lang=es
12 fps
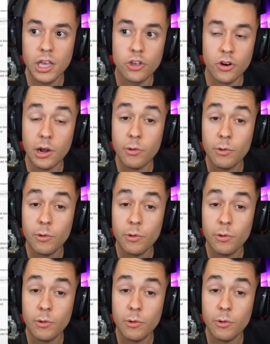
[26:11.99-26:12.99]
Y yo recuerdo.
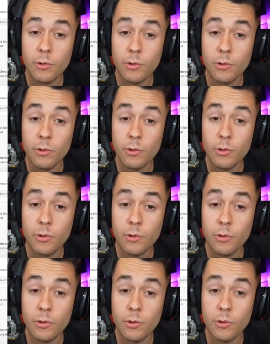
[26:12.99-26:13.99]
No sabía que Gref
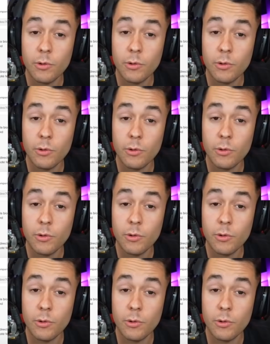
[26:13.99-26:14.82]
era españolete.